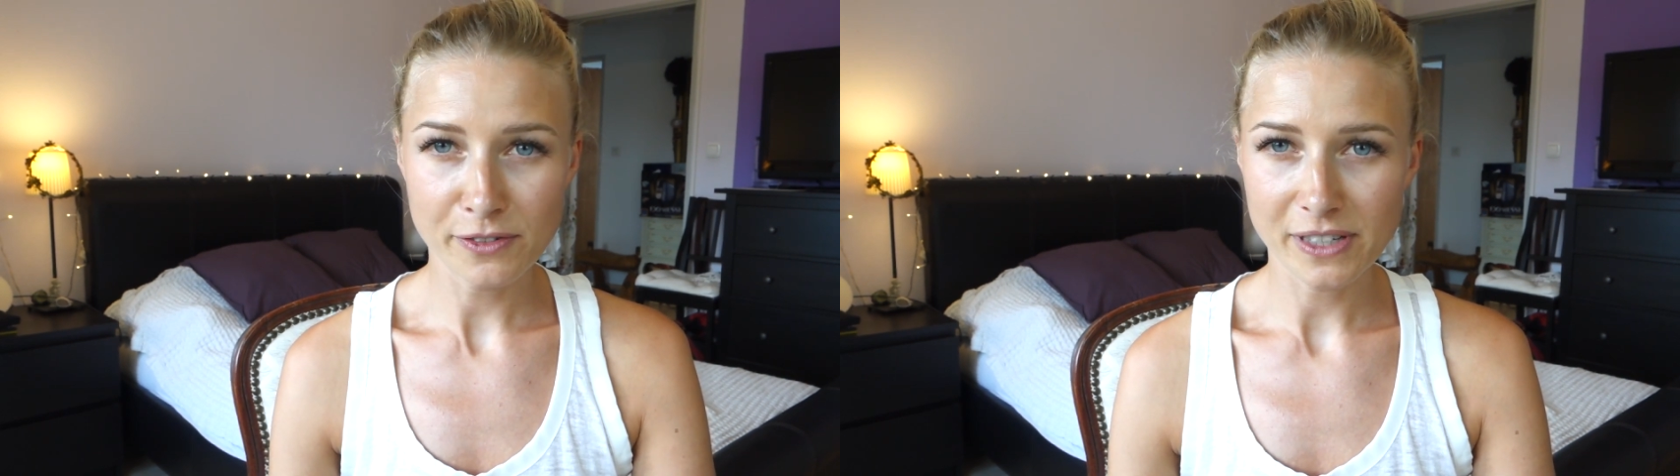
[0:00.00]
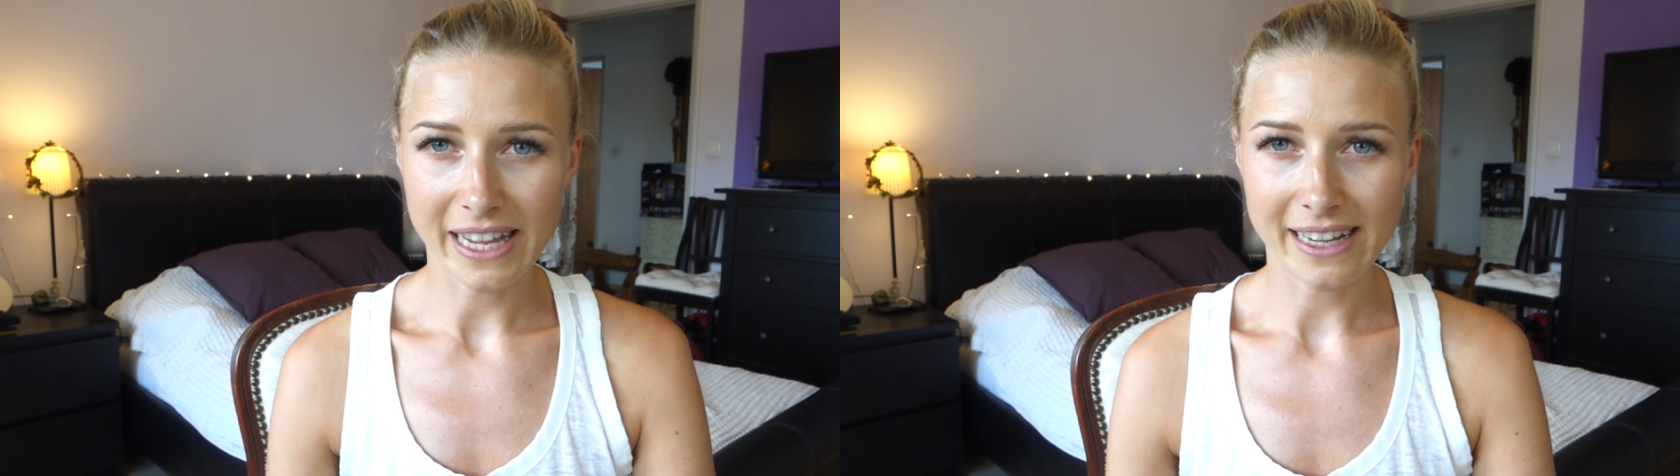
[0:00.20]

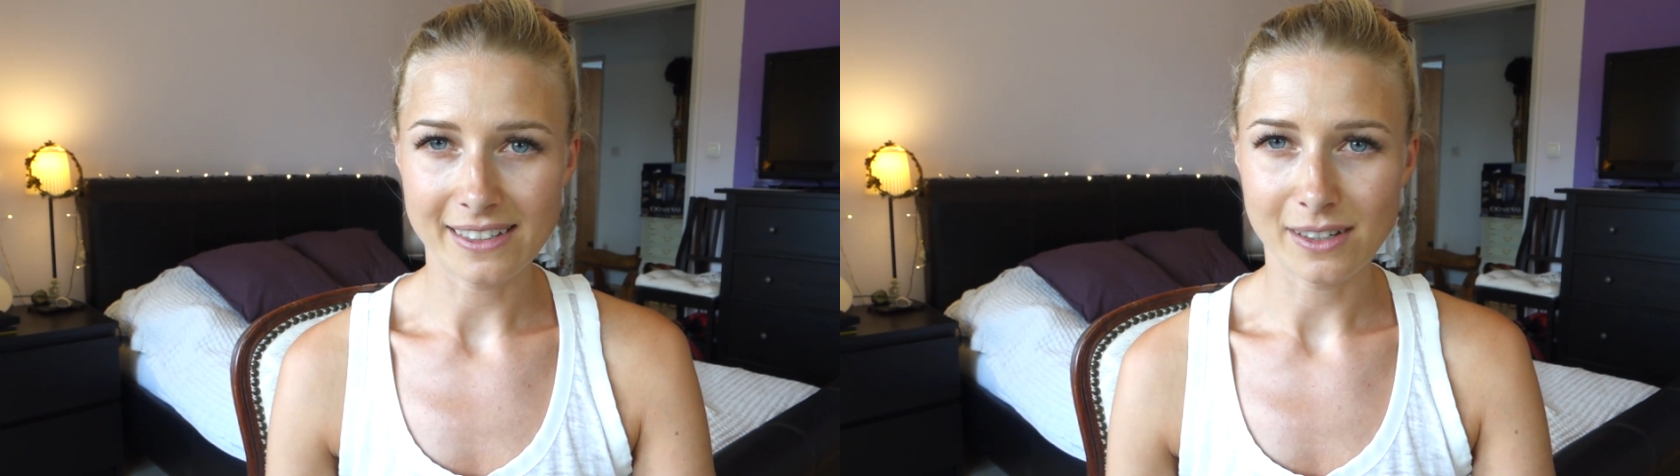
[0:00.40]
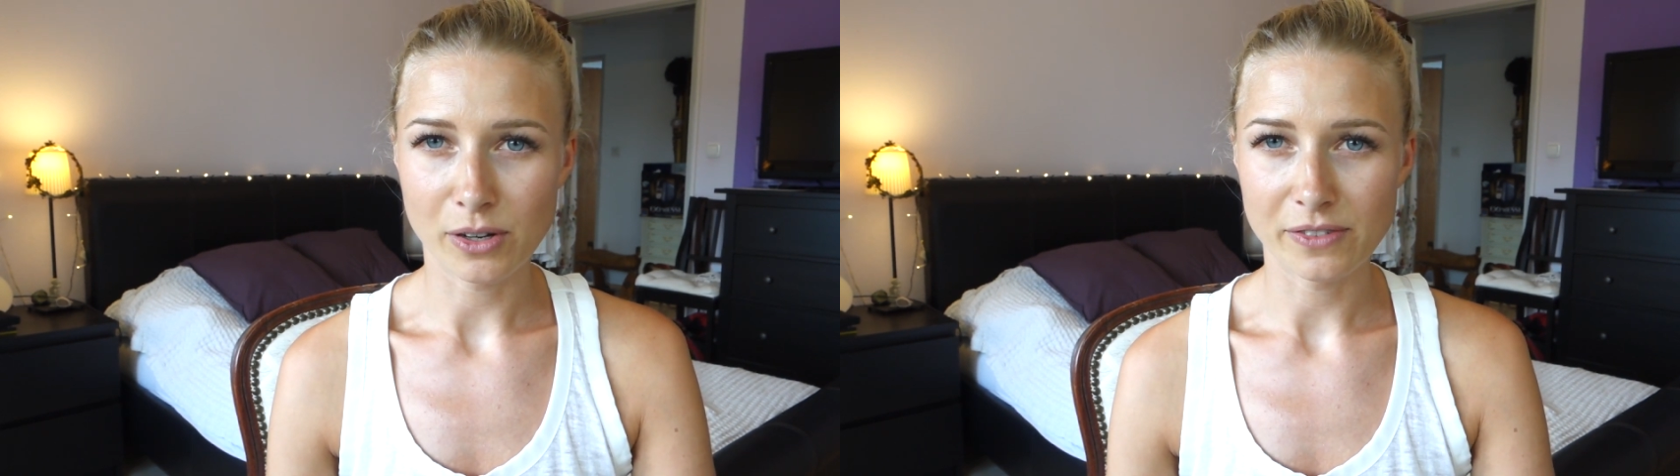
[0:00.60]
viel
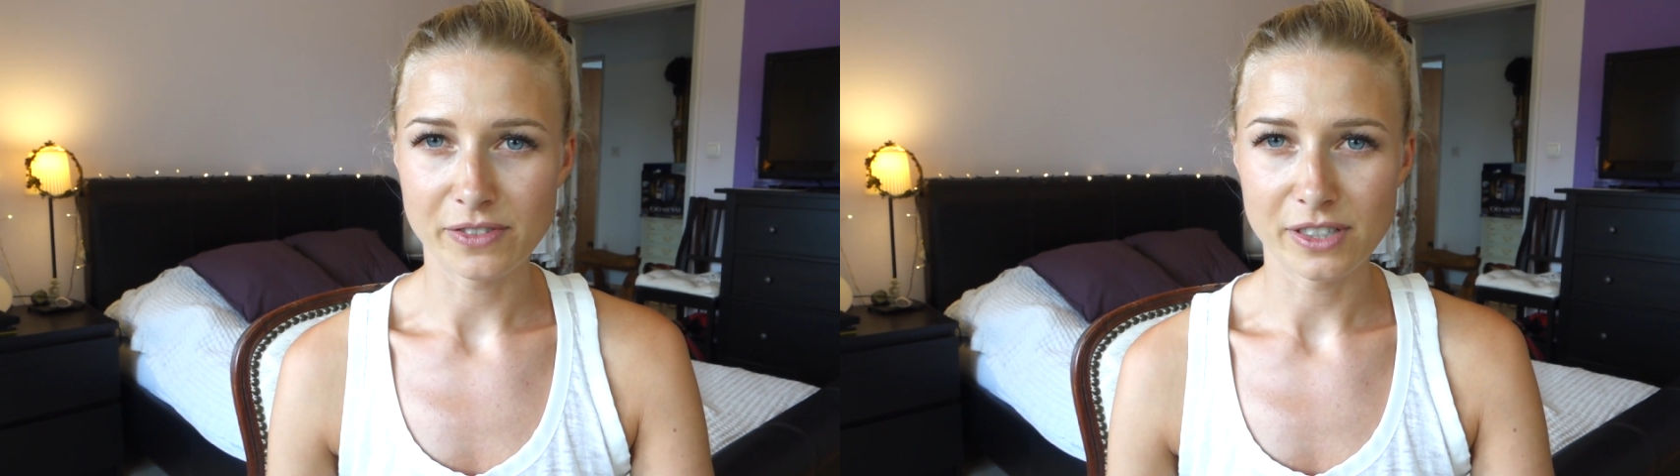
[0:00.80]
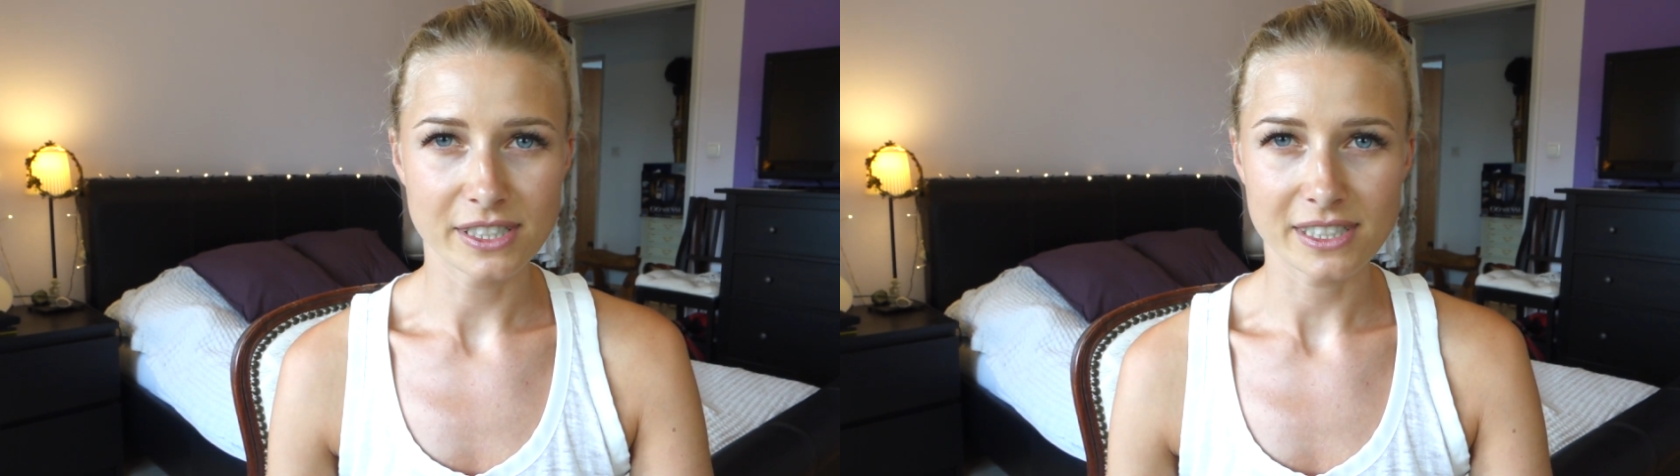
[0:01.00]
länger
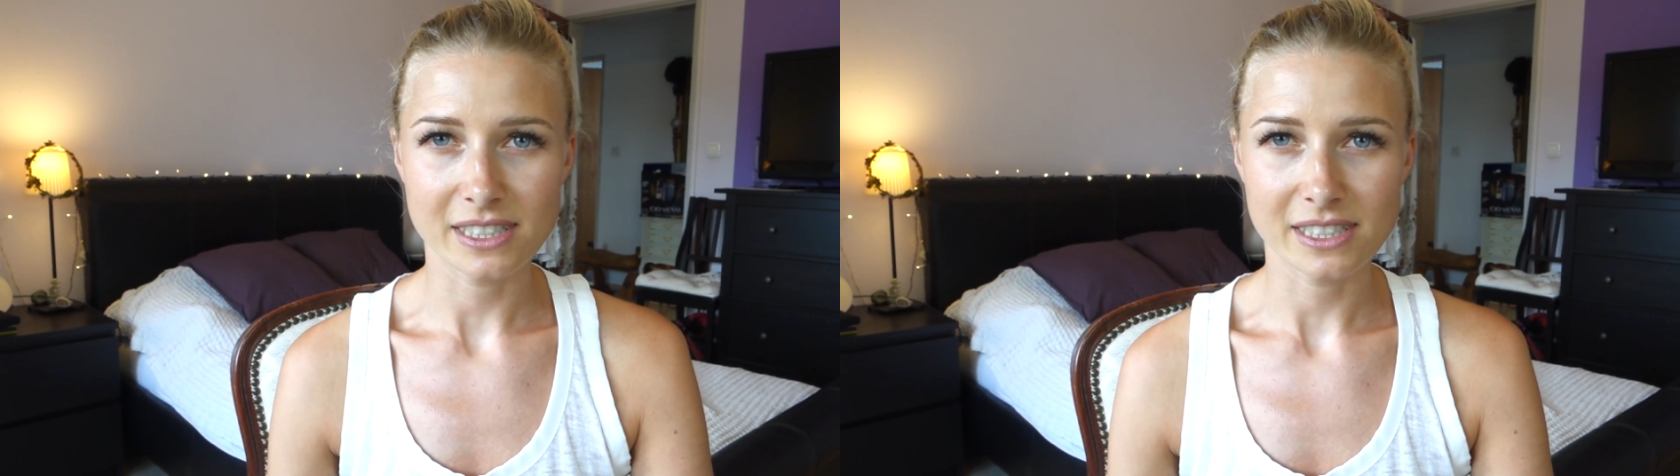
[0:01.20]
dauern wird.